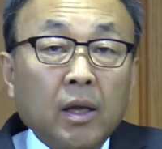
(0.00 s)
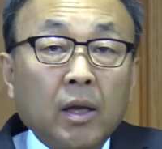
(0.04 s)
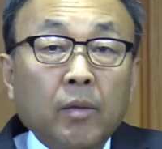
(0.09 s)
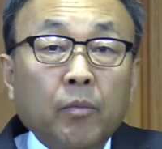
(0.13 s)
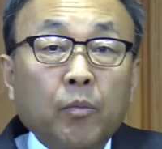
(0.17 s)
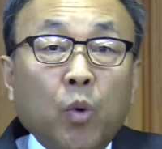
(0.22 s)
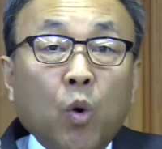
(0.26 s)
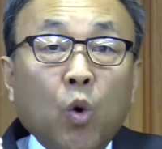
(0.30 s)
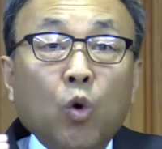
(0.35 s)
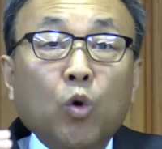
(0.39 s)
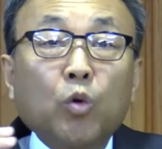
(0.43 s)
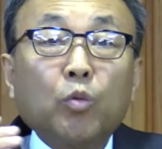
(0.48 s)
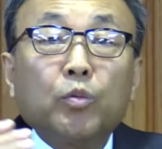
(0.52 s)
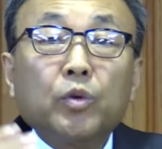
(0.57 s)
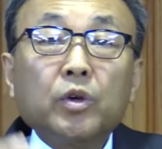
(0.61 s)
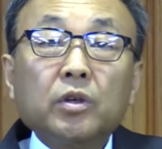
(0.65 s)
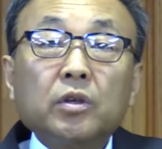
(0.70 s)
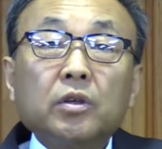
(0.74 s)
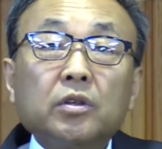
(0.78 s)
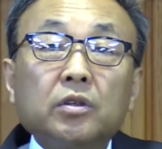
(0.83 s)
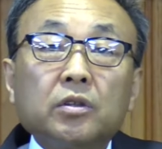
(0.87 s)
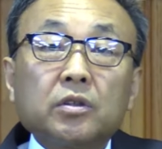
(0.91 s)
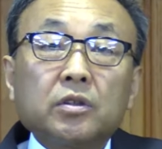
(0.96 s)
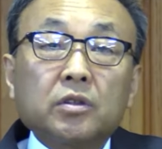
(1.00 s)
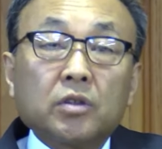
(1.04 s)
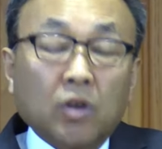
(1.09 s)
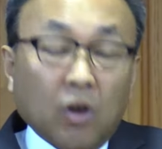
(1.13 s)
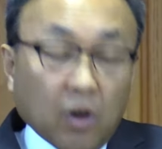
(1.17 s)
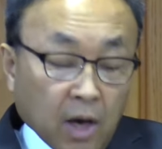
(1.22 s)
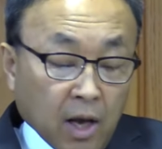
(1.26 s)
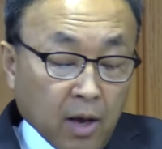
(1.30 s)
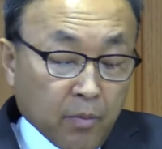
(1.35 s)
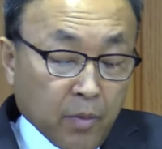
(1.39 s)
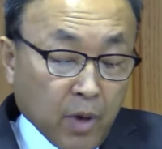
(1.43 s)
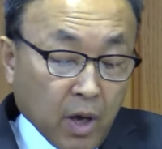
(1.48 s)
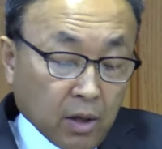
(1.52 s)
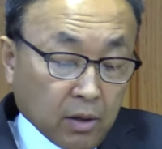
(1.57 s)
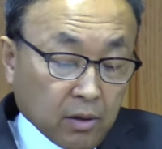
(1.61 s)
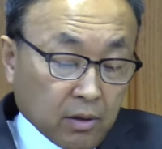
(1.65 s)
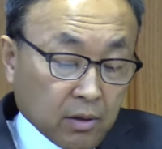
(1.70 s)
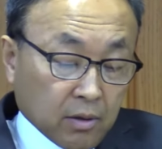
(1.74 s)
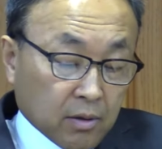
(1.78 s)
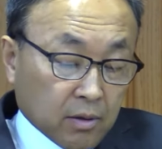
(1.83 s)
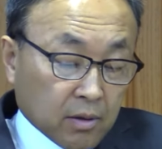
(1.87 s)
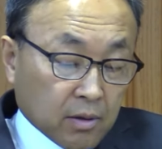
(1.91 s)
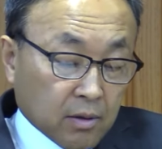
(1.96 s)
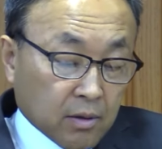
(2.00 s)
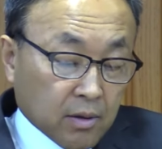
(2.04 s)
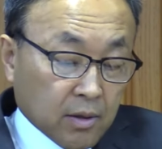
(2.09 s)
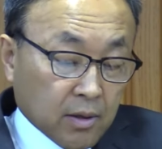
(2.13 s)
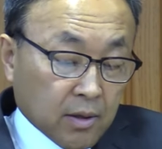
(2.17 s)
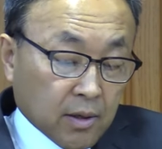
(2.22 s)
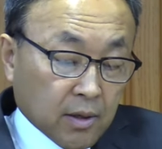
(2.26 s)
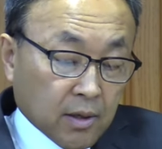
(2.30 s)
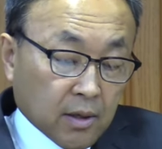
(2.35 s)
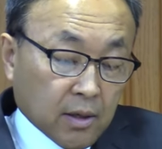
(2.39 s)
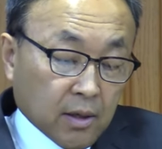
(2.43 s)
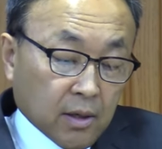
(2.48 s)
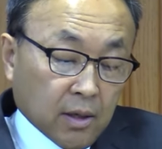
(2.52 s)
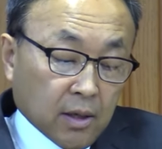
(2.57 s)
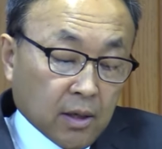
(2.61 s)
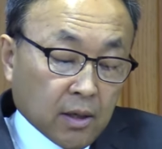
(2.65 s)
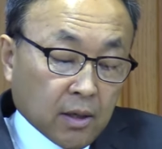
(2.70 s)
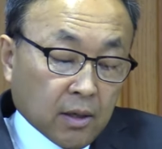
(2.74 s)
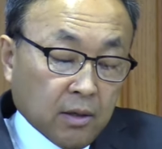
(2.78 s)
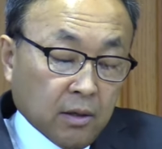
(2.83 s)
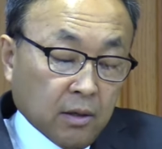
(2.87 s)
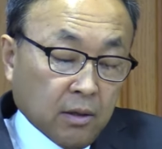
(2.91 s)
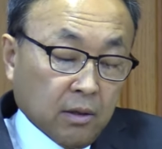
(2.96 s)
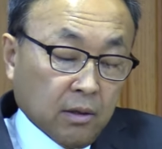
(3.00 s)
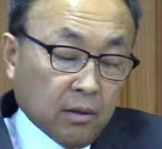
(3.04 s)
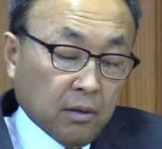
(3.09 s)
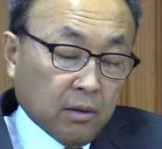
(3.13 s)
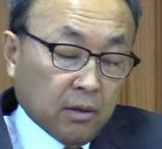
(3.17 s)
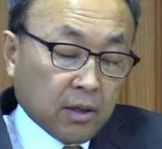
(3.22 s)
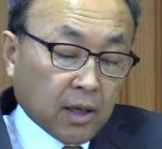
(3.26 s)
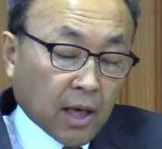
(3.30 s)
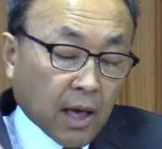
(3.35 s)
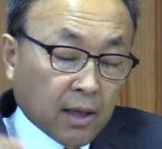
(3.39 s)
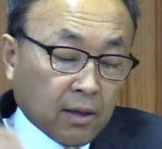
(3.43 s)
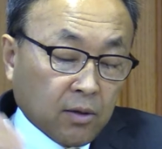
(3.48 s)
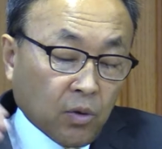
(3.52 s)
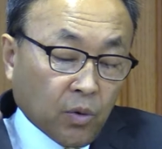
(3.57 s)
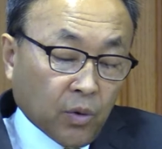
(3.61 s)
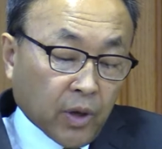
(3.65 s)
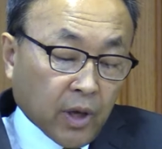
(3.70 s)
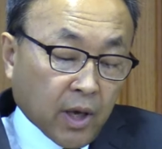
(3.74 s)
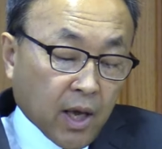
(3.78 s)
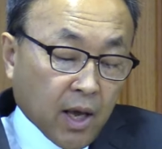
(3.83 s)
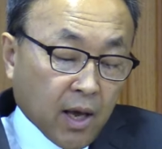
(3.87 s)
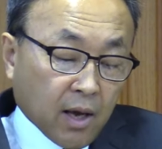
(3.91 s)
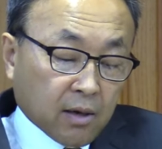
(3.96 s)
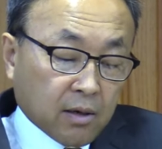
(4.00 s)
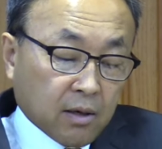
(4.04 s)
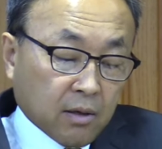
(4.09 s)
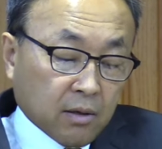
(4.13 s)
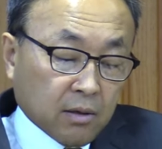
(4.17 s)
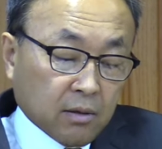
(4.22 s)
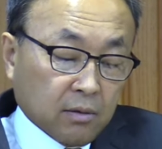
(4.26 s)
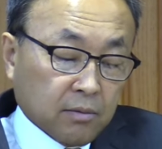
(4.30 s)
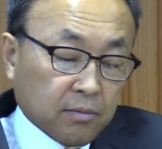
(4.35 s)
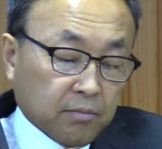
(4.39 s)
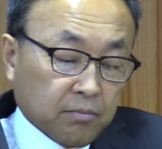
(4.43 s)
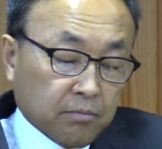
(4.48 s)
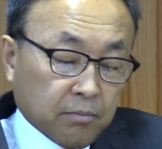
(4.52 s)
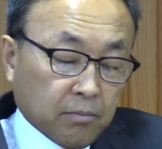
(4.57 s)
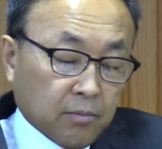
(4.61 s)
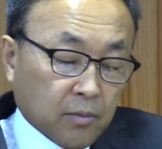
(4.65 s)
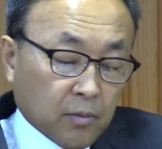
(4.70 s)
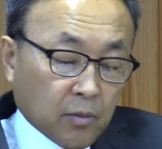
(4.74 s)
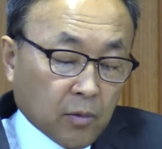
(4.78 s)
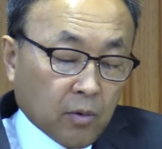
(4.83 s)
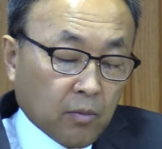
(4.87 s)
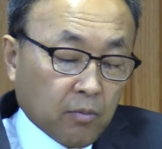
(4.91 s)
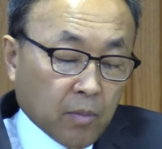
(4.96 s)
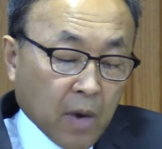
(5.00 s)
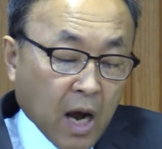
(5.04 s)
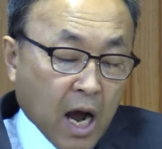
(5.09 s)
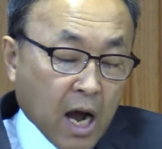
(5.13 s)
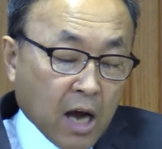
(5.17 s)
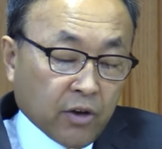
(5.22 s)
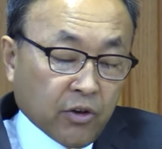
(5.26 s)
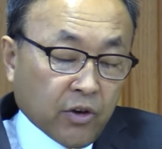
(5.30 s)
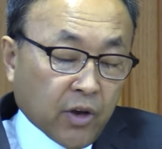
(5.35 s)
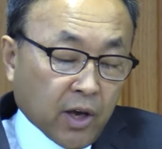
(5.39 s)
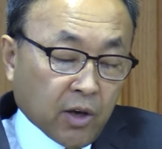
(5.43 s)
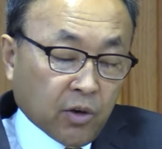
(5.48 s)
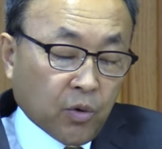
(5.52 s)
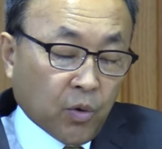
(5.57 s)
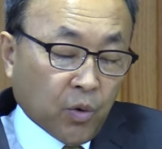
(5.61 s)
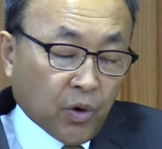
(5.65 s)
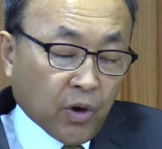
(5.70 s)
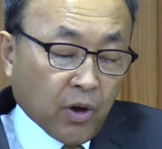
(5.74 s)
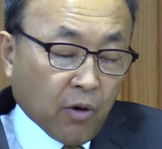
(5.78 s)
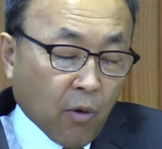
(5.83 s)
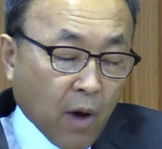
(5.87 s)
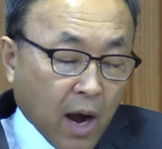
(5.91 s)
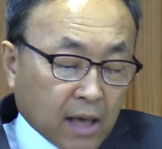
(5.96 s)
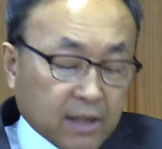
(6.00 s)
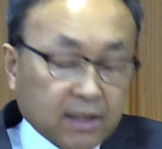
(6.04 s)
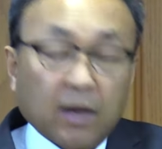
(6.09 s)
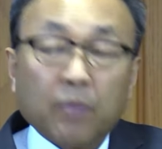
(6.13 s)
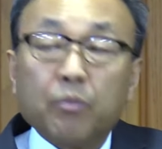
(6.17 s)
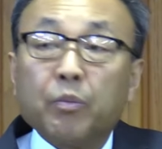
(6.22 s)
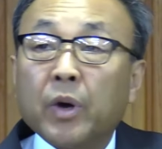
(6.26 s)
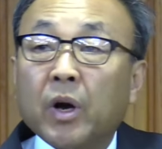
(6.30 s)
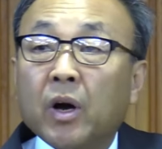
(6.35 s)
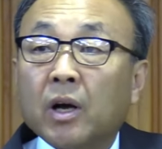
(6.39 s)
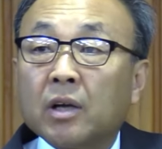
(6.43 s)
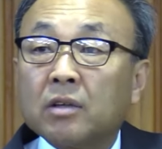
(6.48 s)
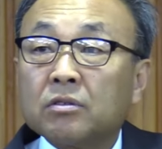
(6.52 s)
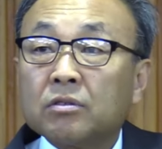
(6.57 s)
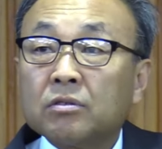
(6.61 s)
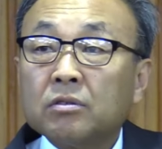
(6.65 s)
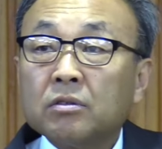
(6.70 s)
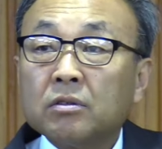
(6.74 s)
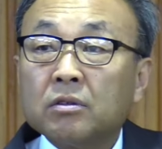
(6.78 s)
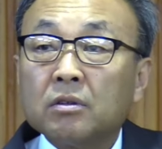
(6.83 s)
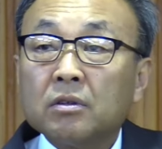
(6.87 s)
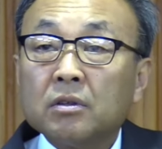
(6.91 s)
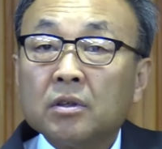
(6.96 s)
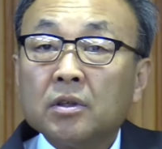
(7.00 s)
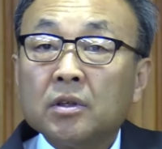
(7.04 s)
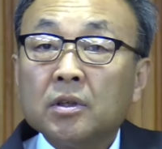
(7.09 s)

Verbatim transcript: 복음을 전하면 그 캐톨릭의 그 마귀의 교리에 확 잡혀 가지고